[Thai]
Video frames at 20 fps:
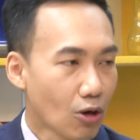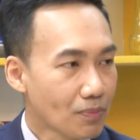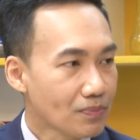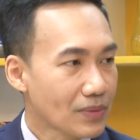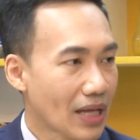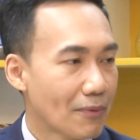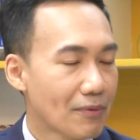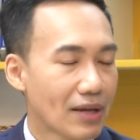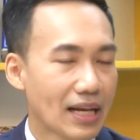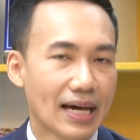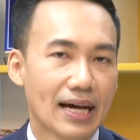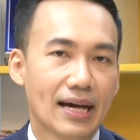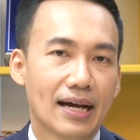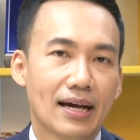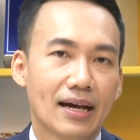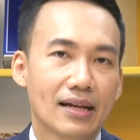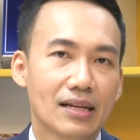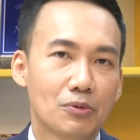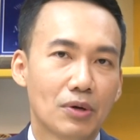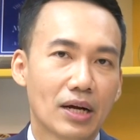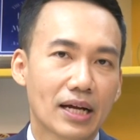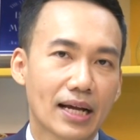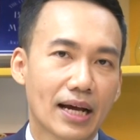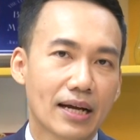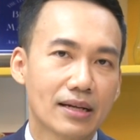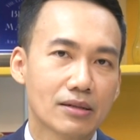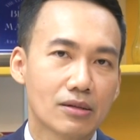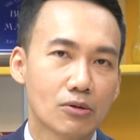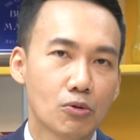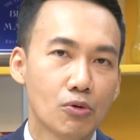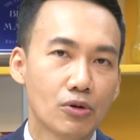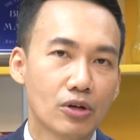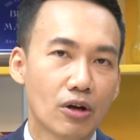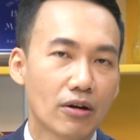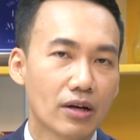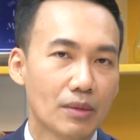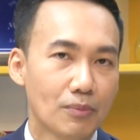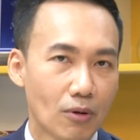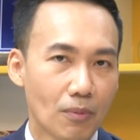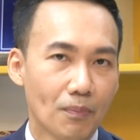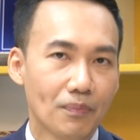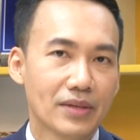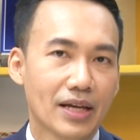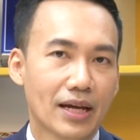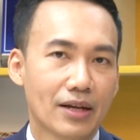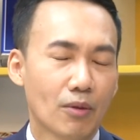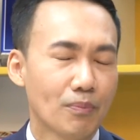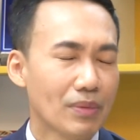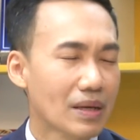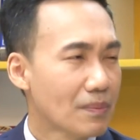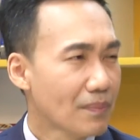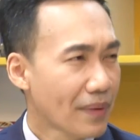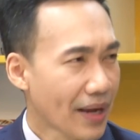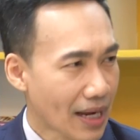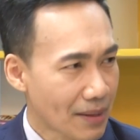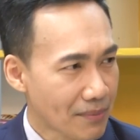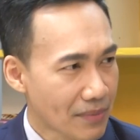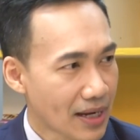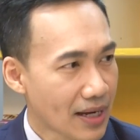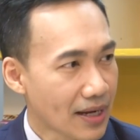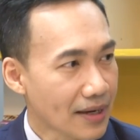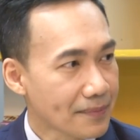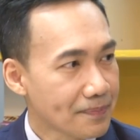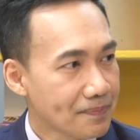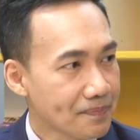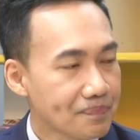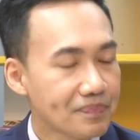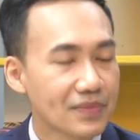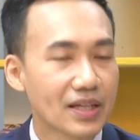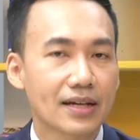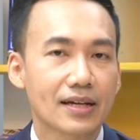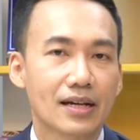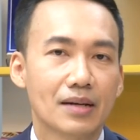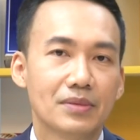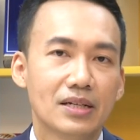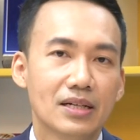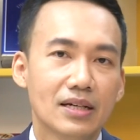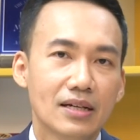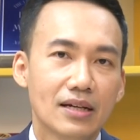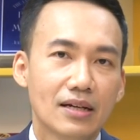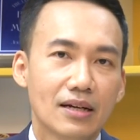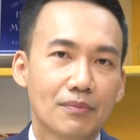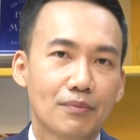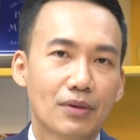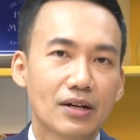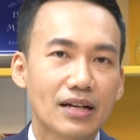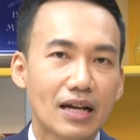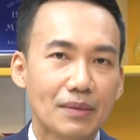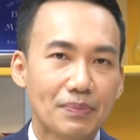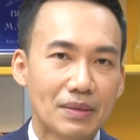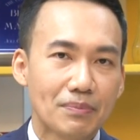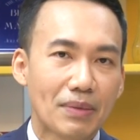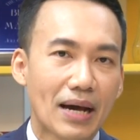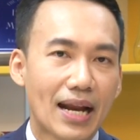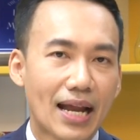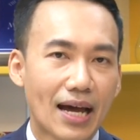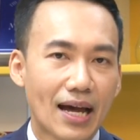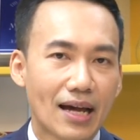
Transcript: บตามเวลาหรือว่าการกู้นอกระบบเนี่ยดอกเบี้ยมันแพงมากนะครับ มันก็กลายเป็นภาระ